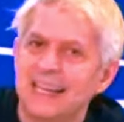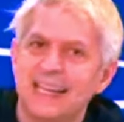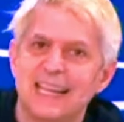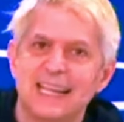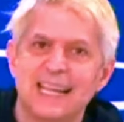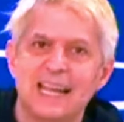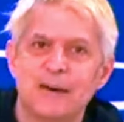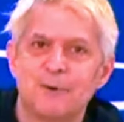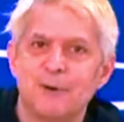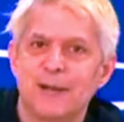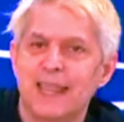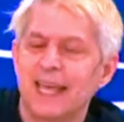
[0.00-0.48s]

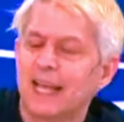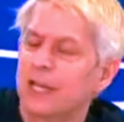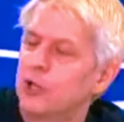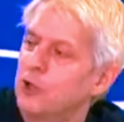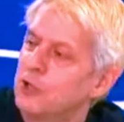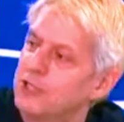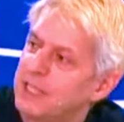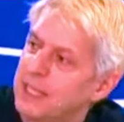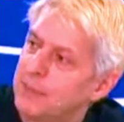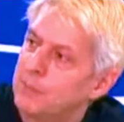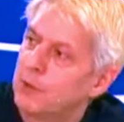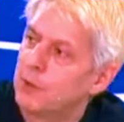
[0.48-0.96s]
La verdad que lo
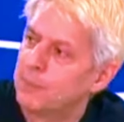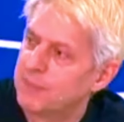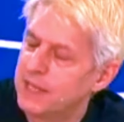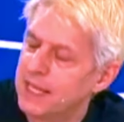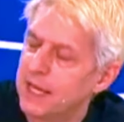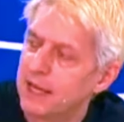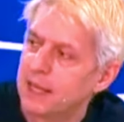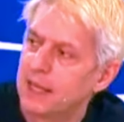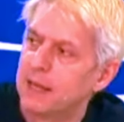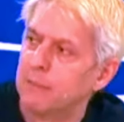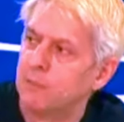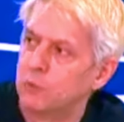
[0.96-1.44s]
ah. hicimos
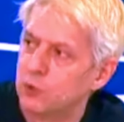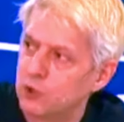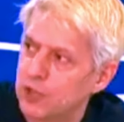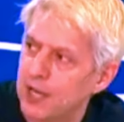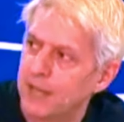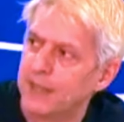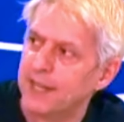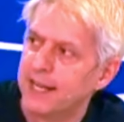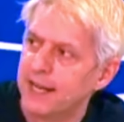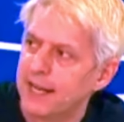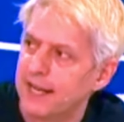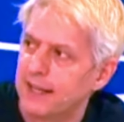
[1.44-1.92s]
mierda en
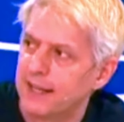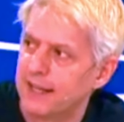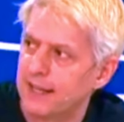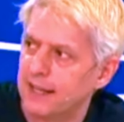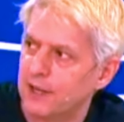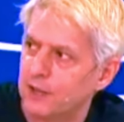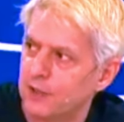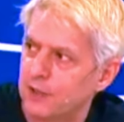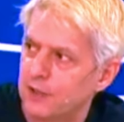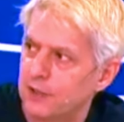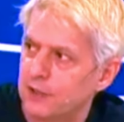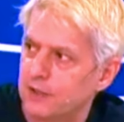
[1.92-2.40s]
muchas
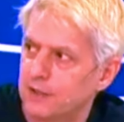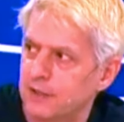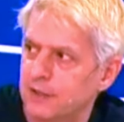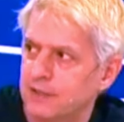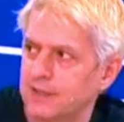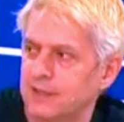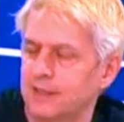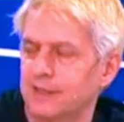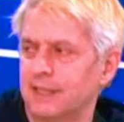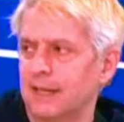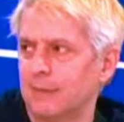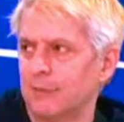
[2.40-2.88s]
décadas, ¿no?
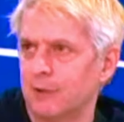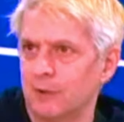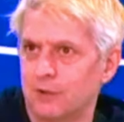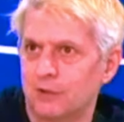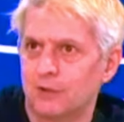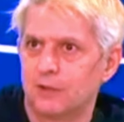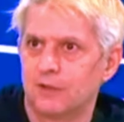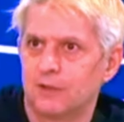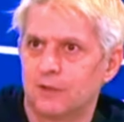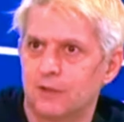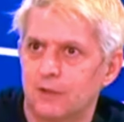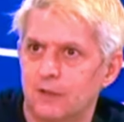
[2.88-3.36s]
Necesitamos... No
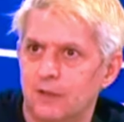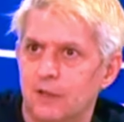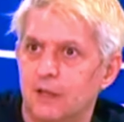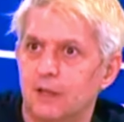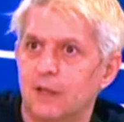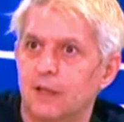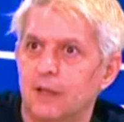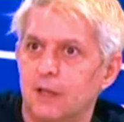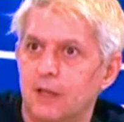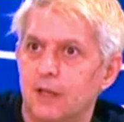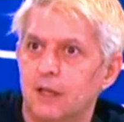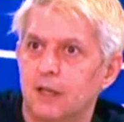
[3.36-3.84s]
entendí, no
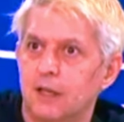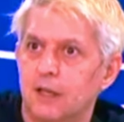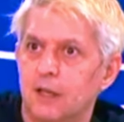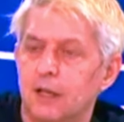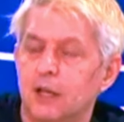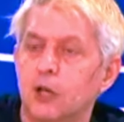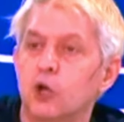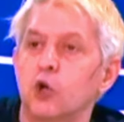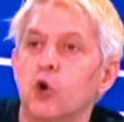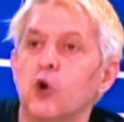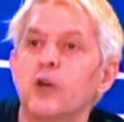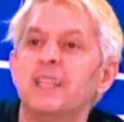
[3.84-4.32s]
entendí lo que me
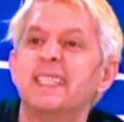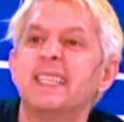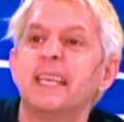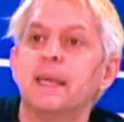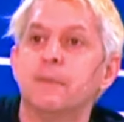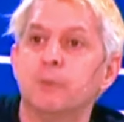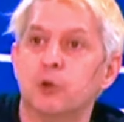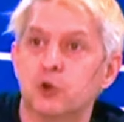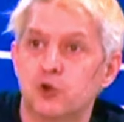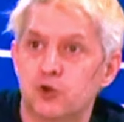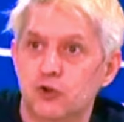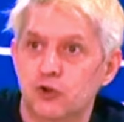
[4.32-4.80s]
decías. Lo
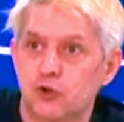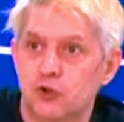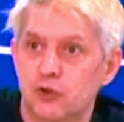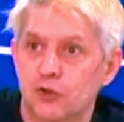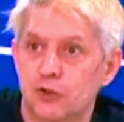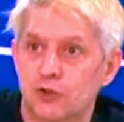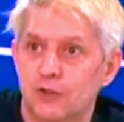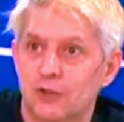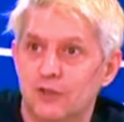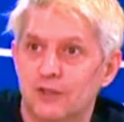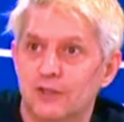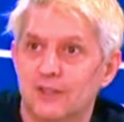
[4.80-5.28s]
hicimos.
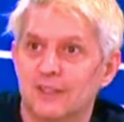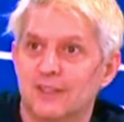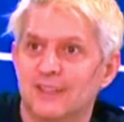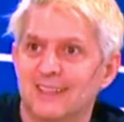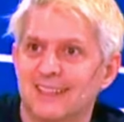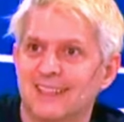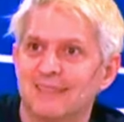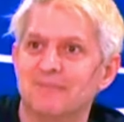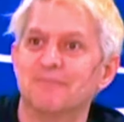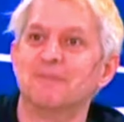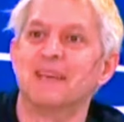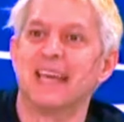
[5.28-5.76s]

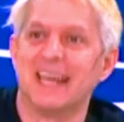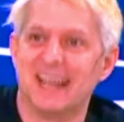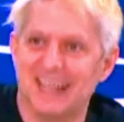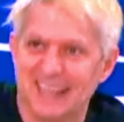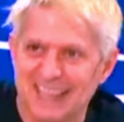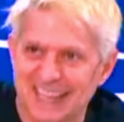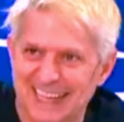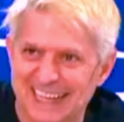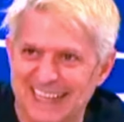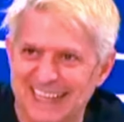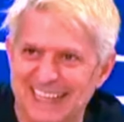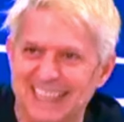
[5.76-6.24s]
Pero que...
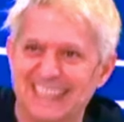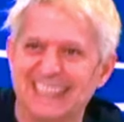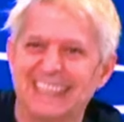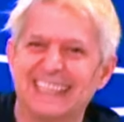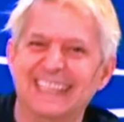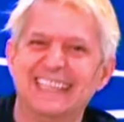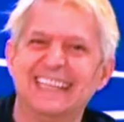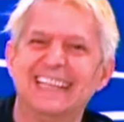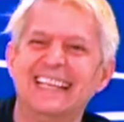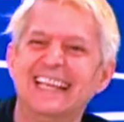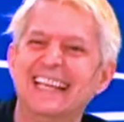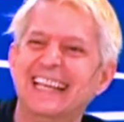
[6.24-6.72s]
Mierda.
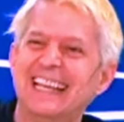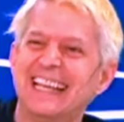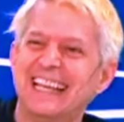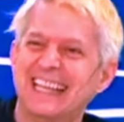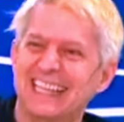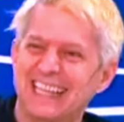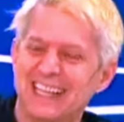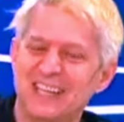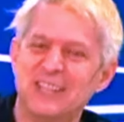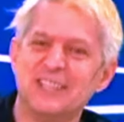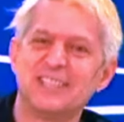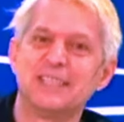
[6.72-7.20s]
Ajá.
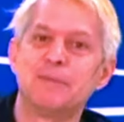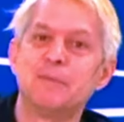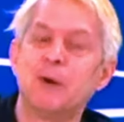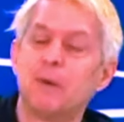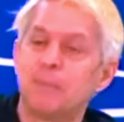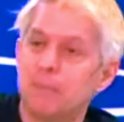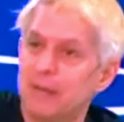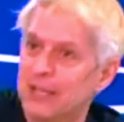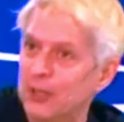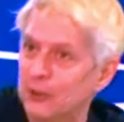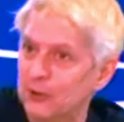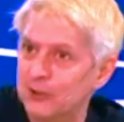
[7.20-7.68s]

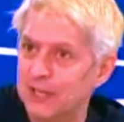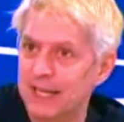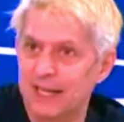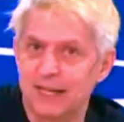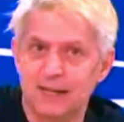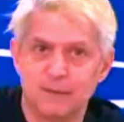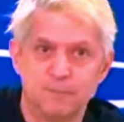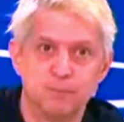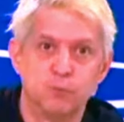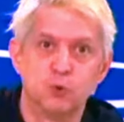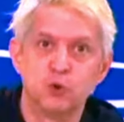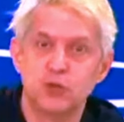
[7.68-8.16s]
hicimos pelota
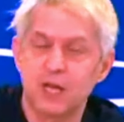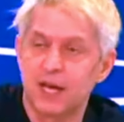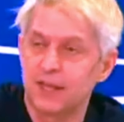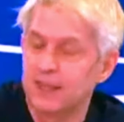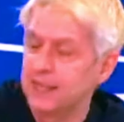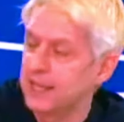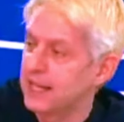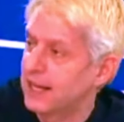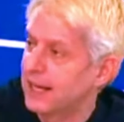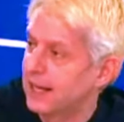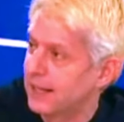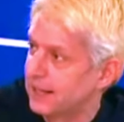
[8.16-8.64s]
en muchas
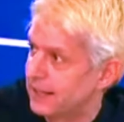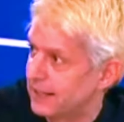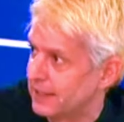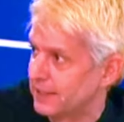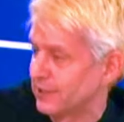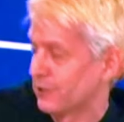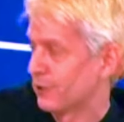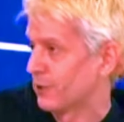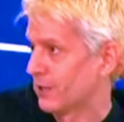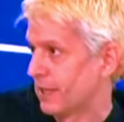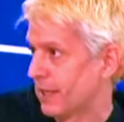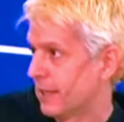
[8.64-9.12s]

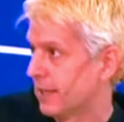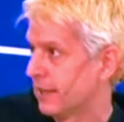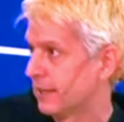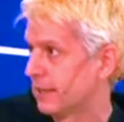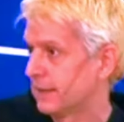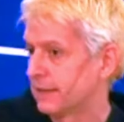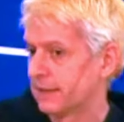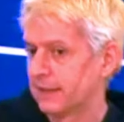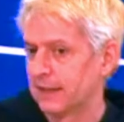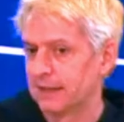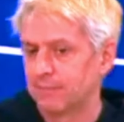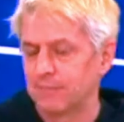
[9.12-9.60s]
décadas. O sea,
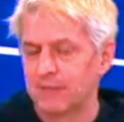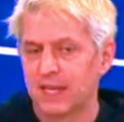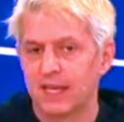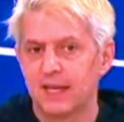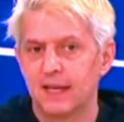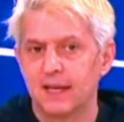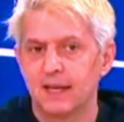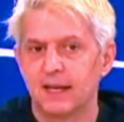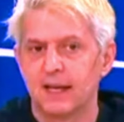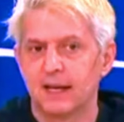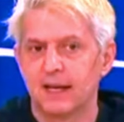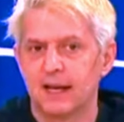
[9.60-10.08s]

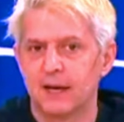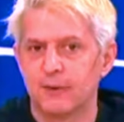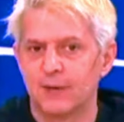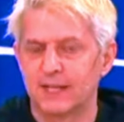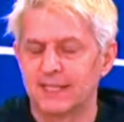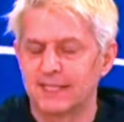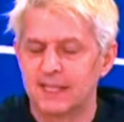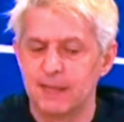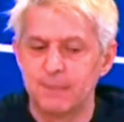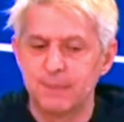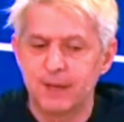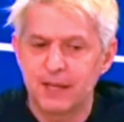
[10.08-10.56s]
a
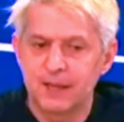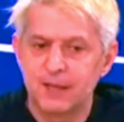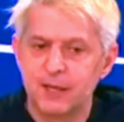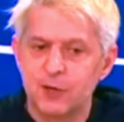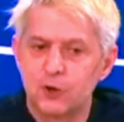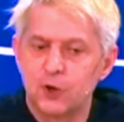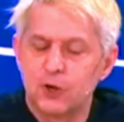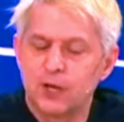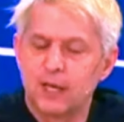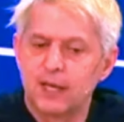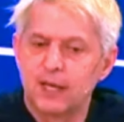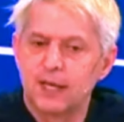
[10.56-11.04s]
ver, siempre
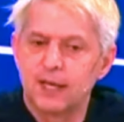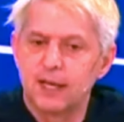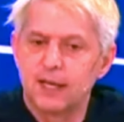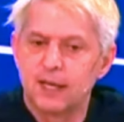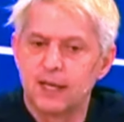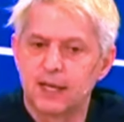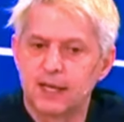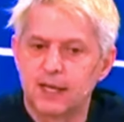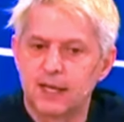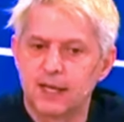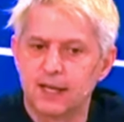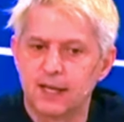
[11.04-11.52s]
digo
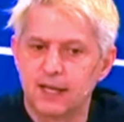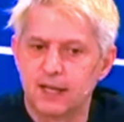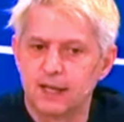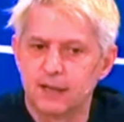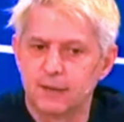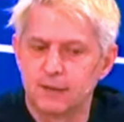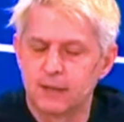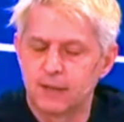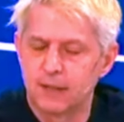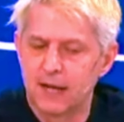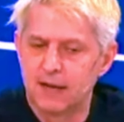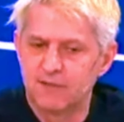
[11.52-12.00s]

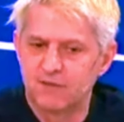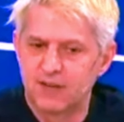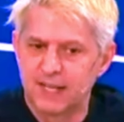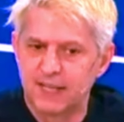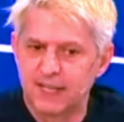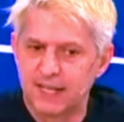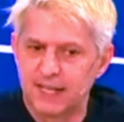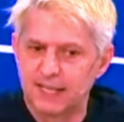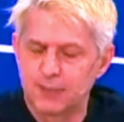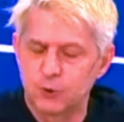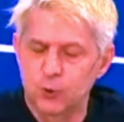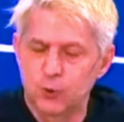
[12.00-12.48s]
que,
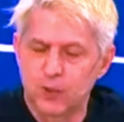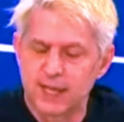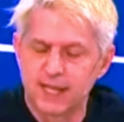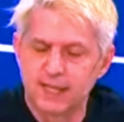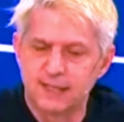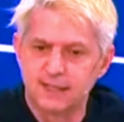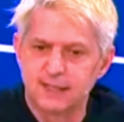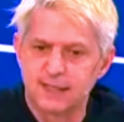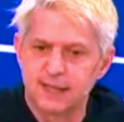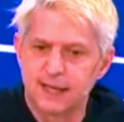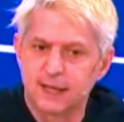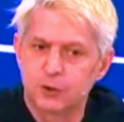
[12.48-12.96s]
frente a las
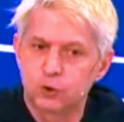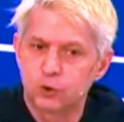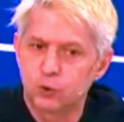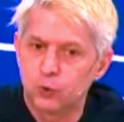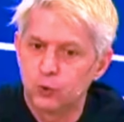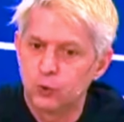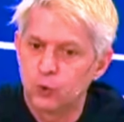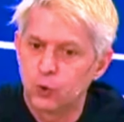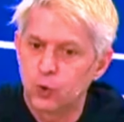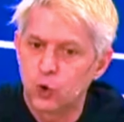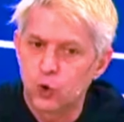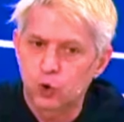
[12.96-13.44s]
urgencias,
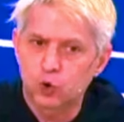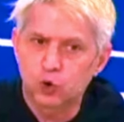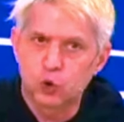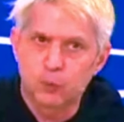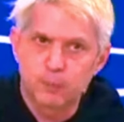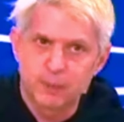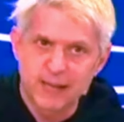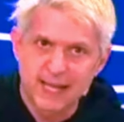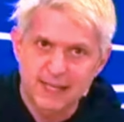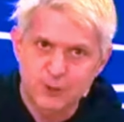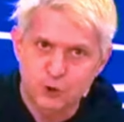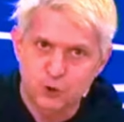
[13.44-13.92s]
todo
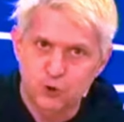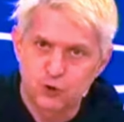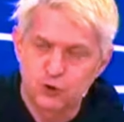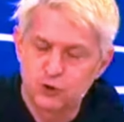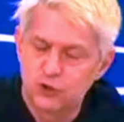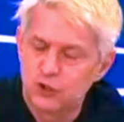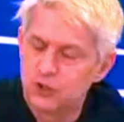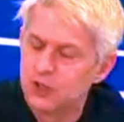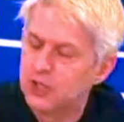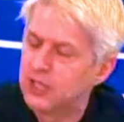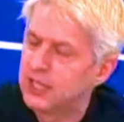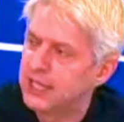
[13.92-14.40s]
corto plazo
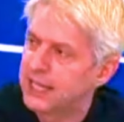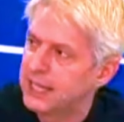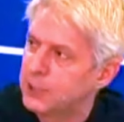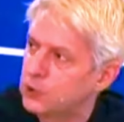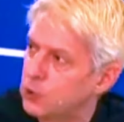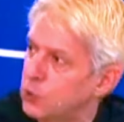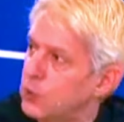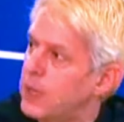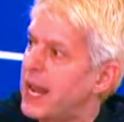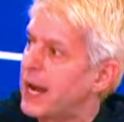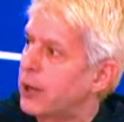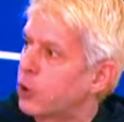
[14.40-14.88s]

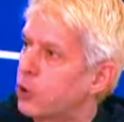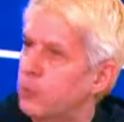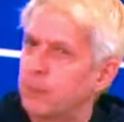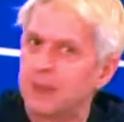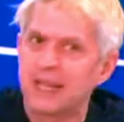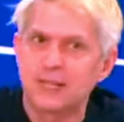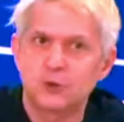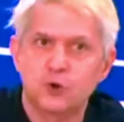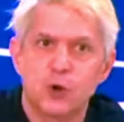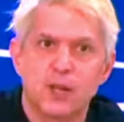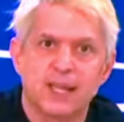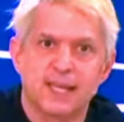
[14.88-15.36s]
es un largo
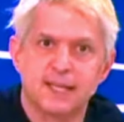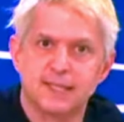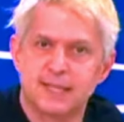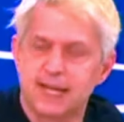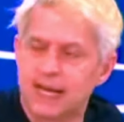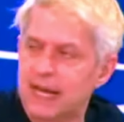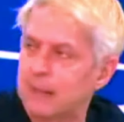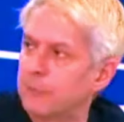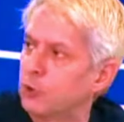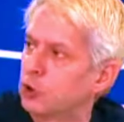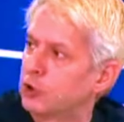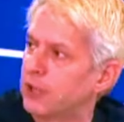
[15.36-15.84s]
plazo al que
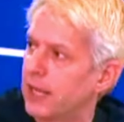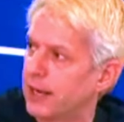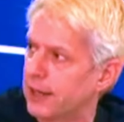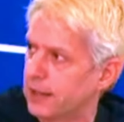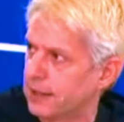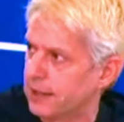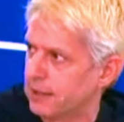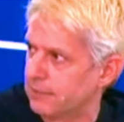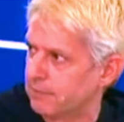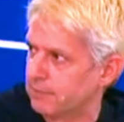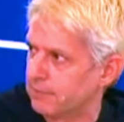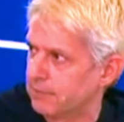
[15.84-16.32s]
llegamos
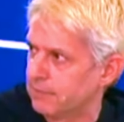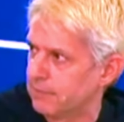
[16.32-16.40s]
tarde.